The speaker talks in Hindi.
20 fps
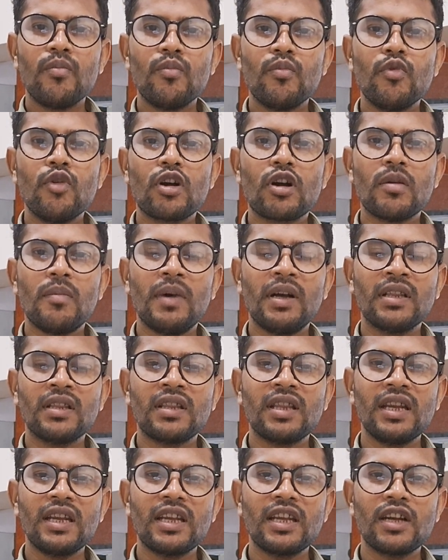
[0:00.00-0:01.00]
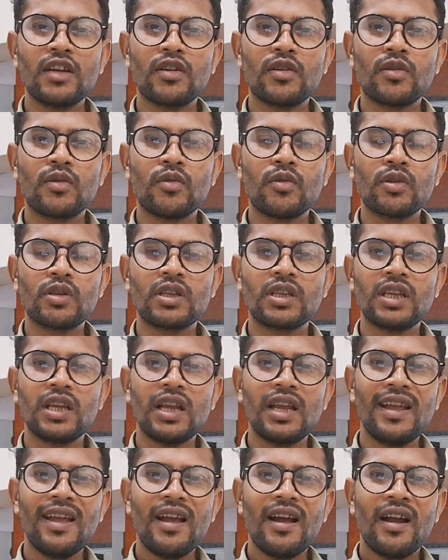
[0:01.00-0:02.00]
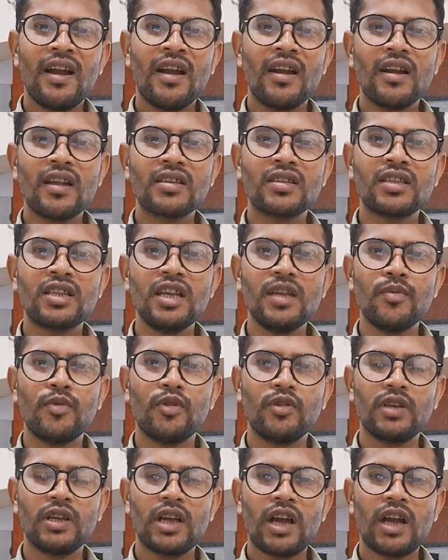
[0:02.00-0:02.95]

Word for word: मुख्यमंत्री के कुर्सी नसीब हुई